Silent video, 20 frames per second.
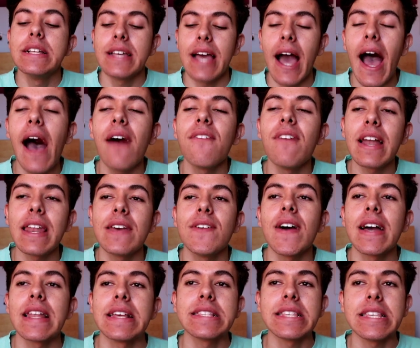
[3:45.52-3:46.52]
Ah, vale,
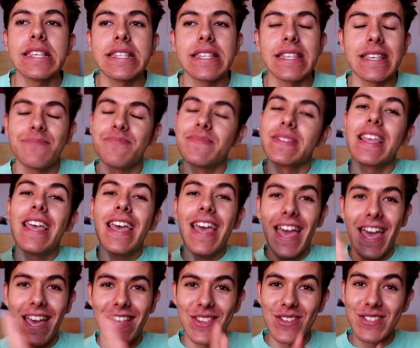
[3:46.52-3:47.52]
vale, sí, sí.
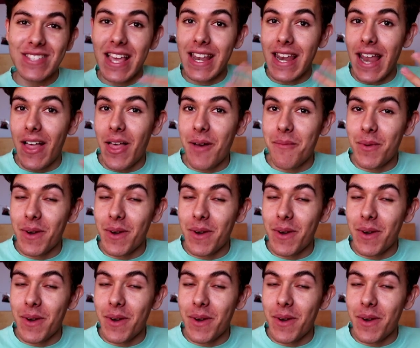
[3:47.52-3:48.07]
Entonces nada,